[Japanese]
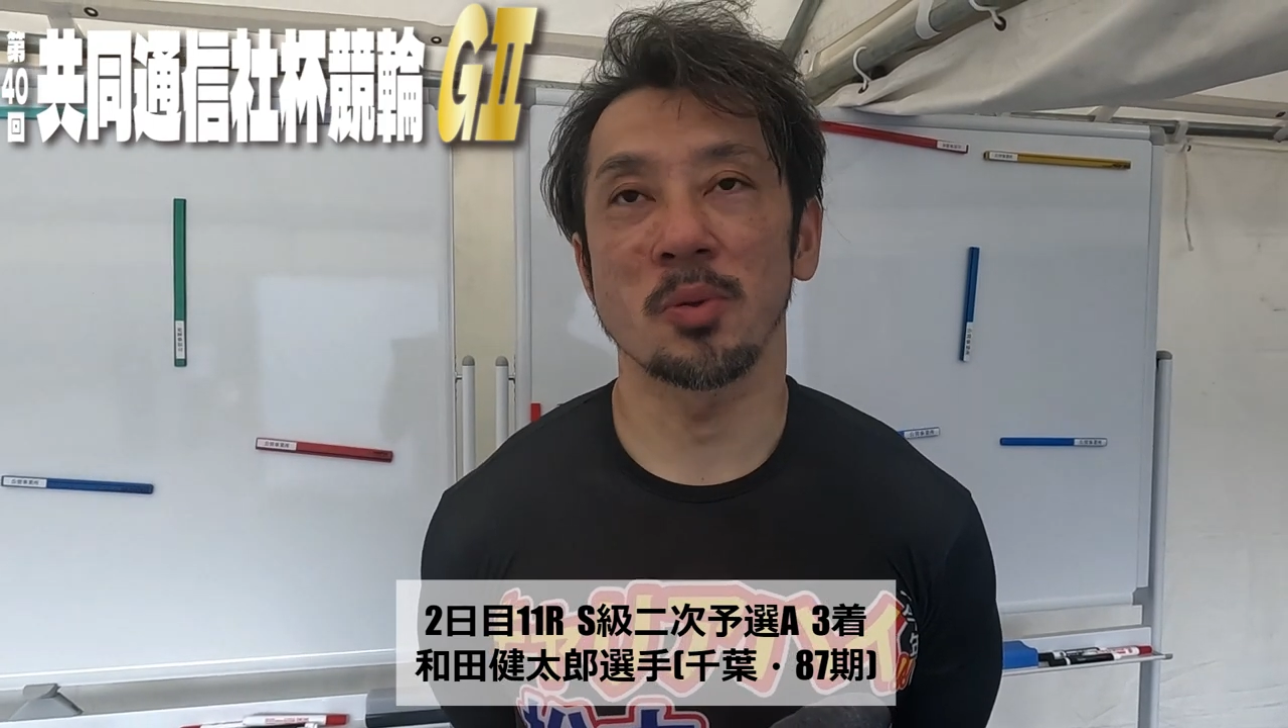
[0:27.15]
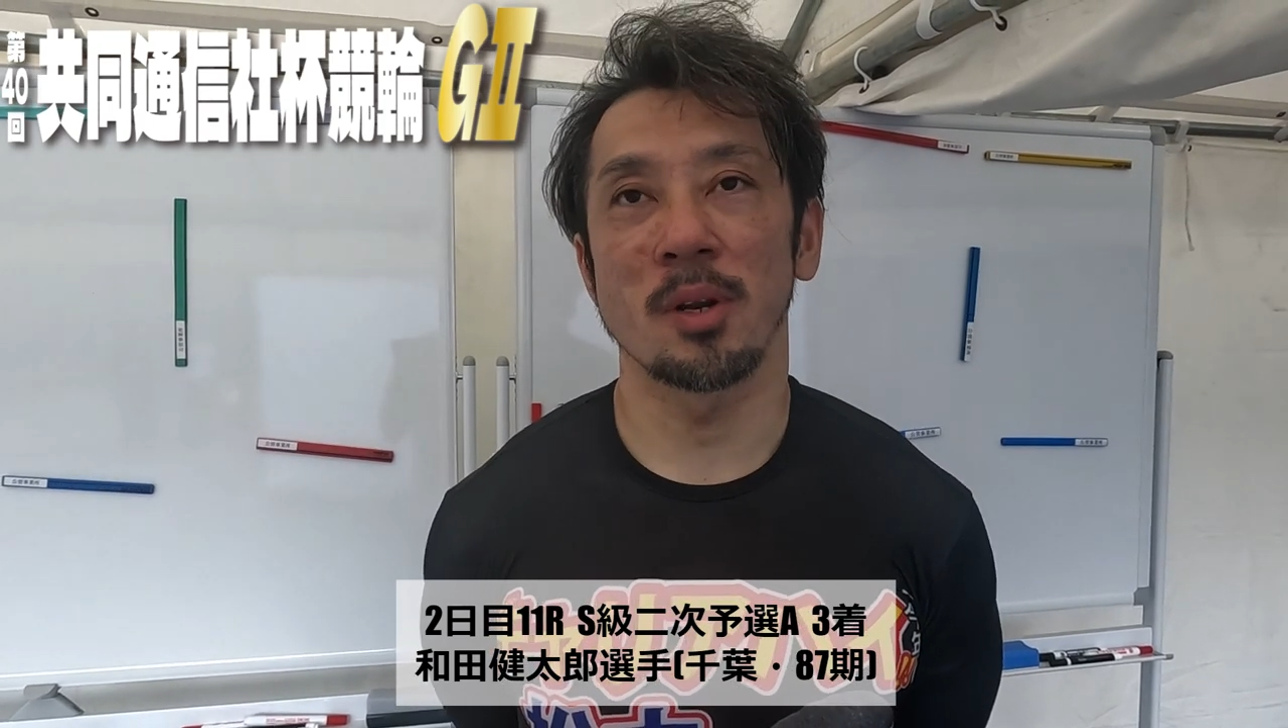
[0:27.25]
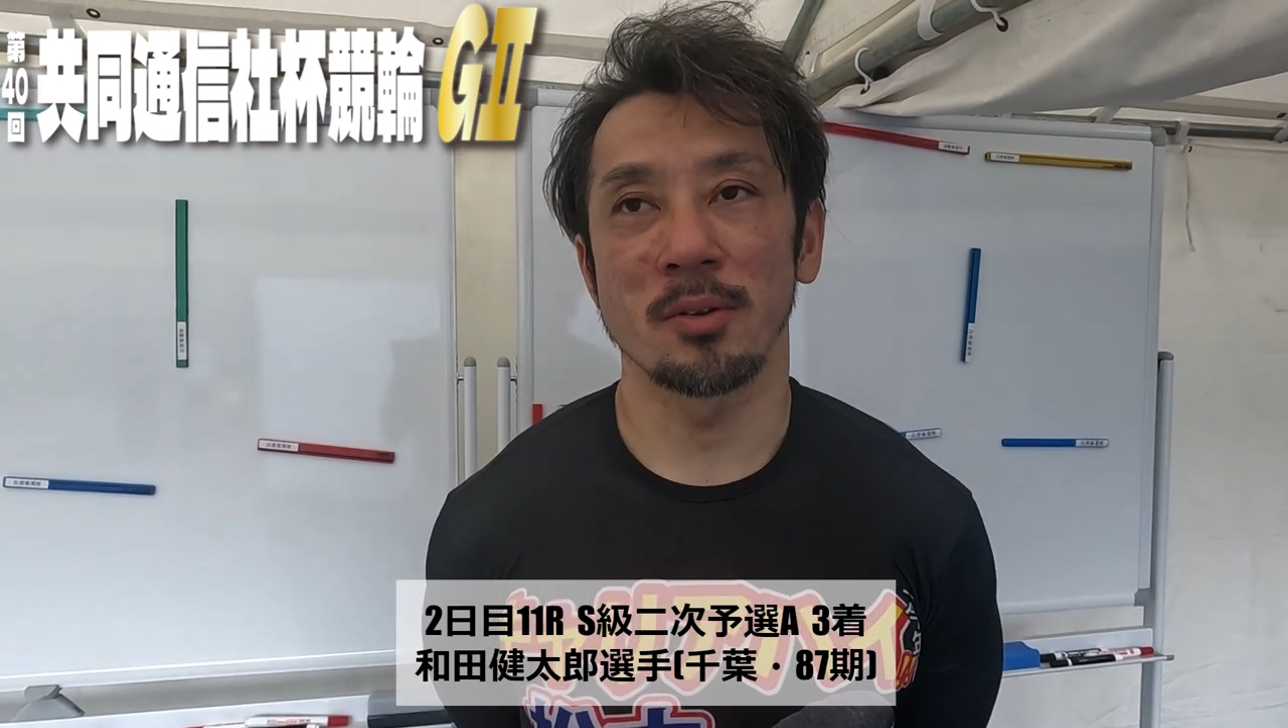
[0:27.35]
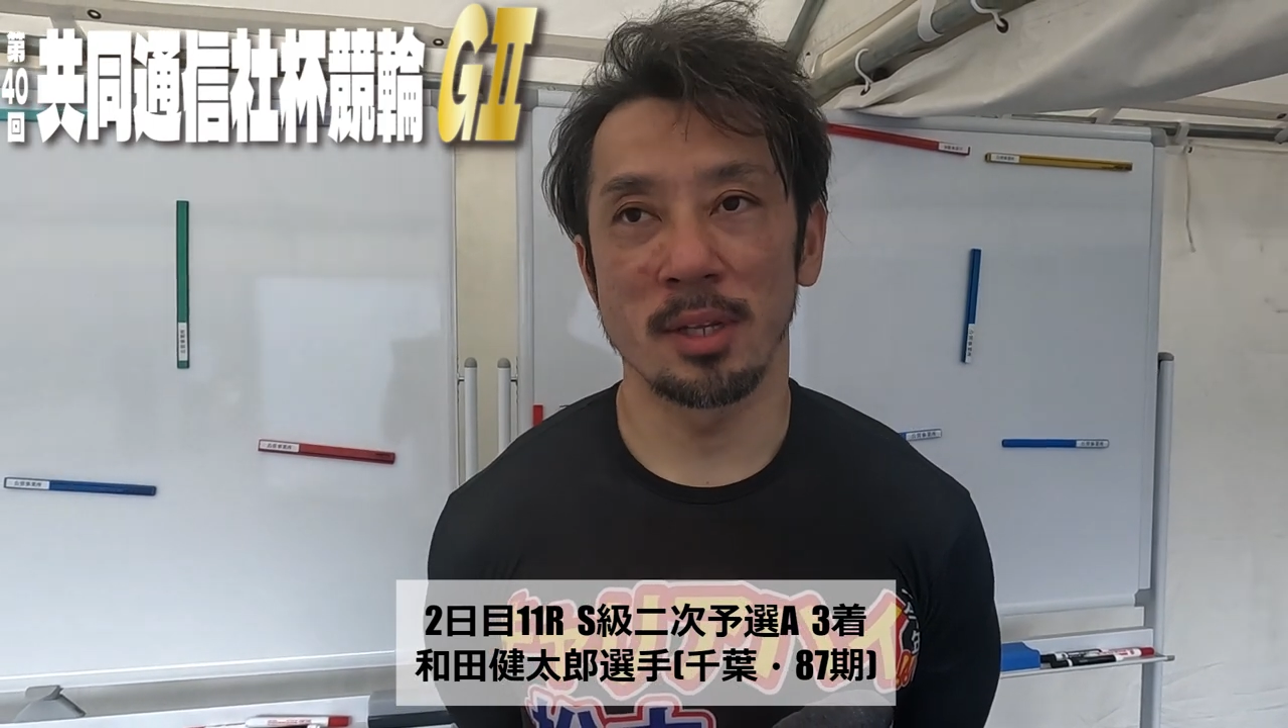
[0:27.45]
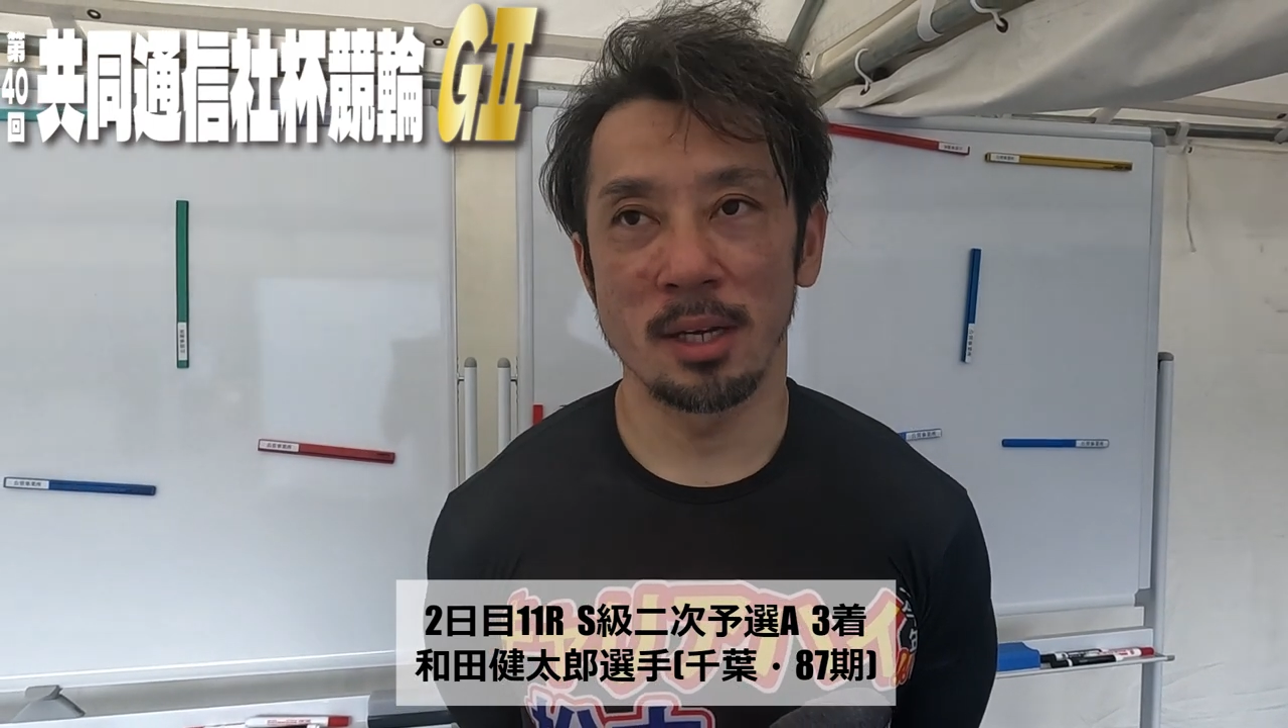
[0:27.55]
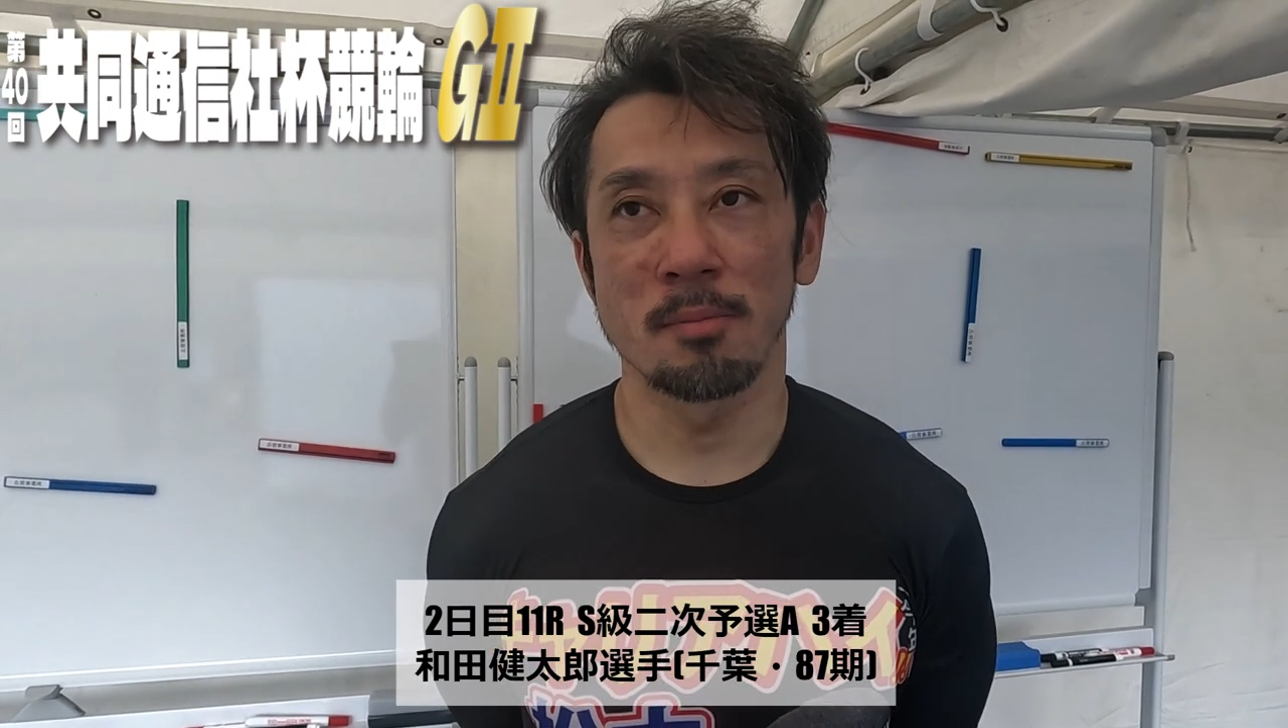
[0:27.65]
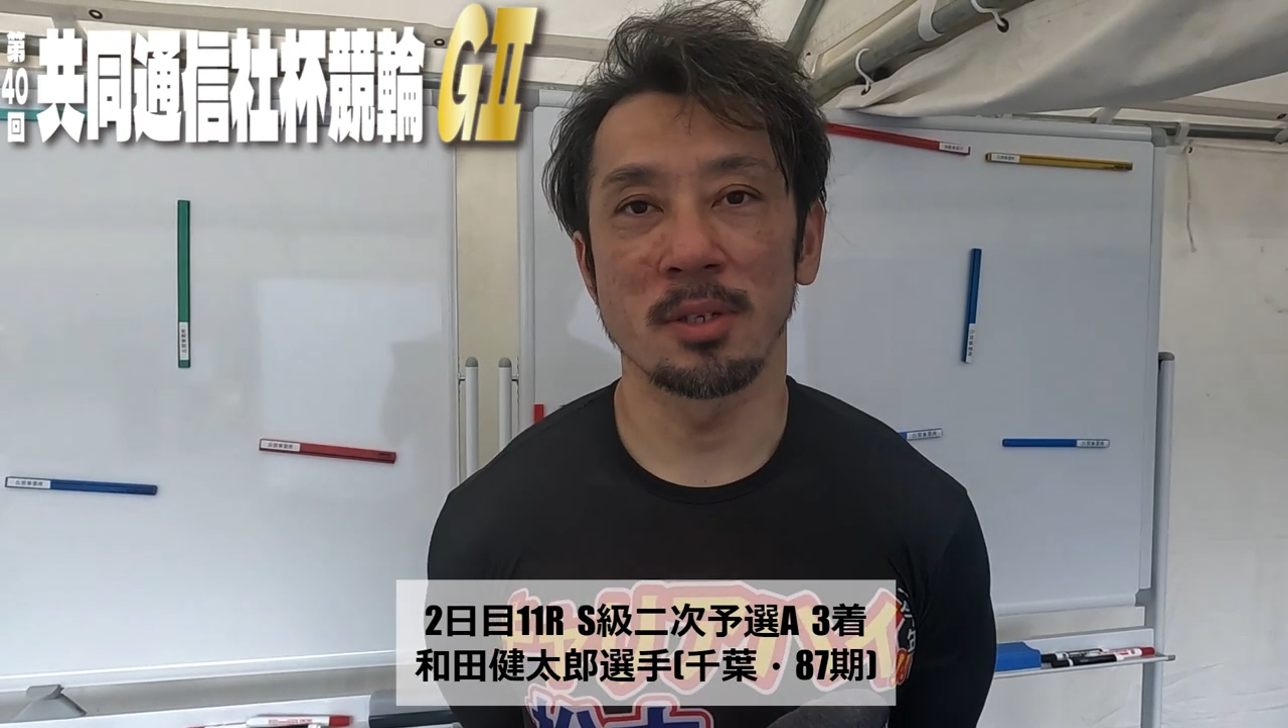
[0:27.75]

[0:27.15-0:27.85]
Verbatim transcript: ことなので、